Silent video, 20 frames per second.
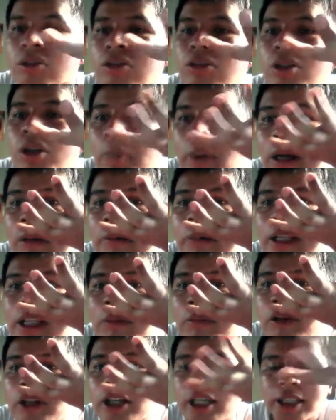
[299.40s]
nosotros
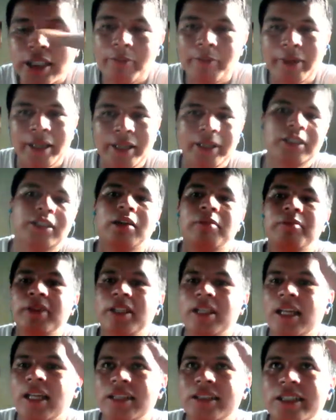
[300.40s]
permitimos que este país
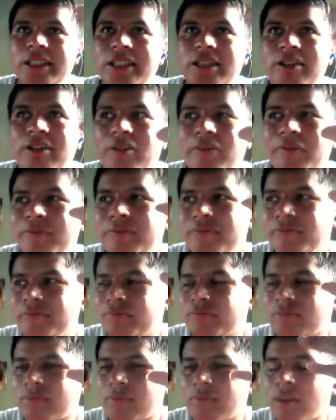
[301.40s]
terminara siendo
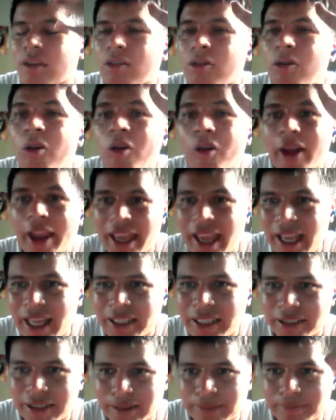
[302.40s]
lo que
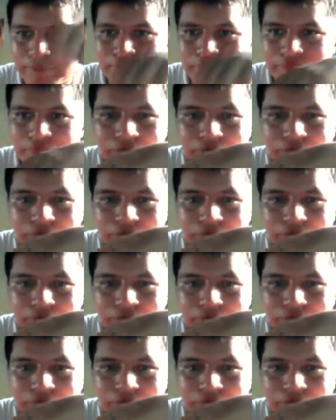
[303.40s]
es.